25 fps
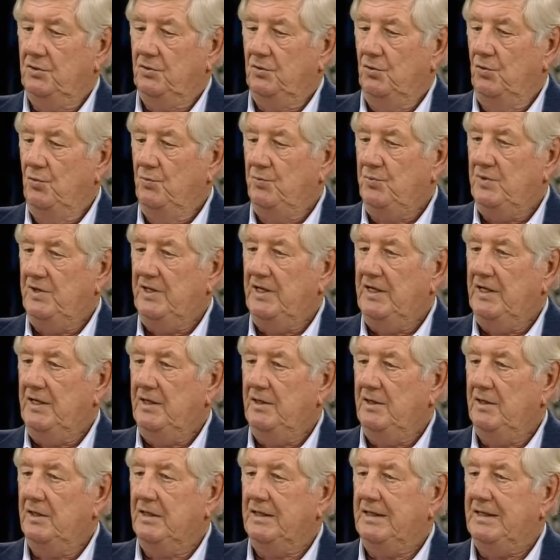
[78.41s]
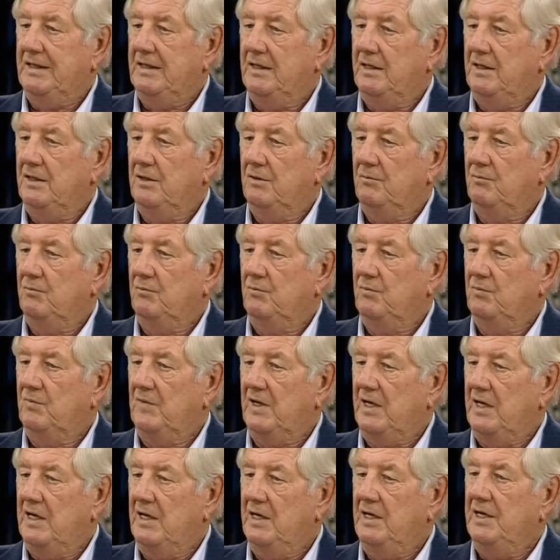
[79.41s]
umgehen, die
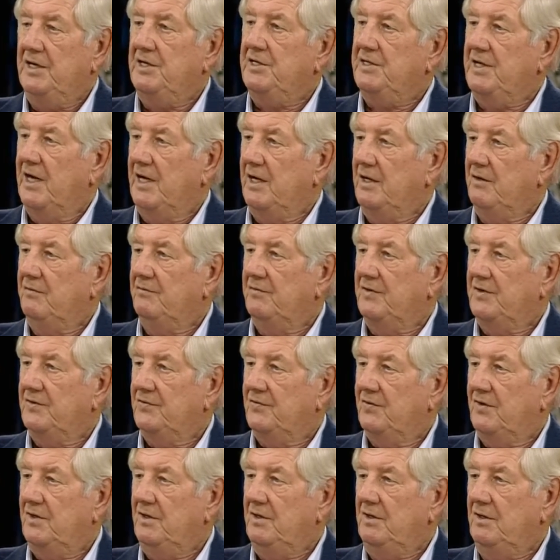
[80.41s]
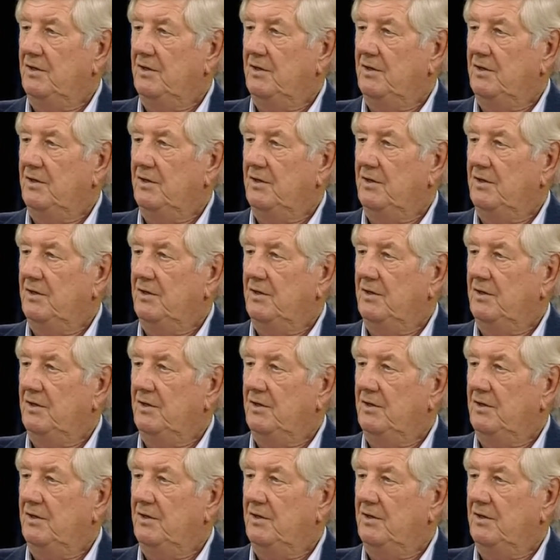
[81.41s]
ähnlich denken wie Sie.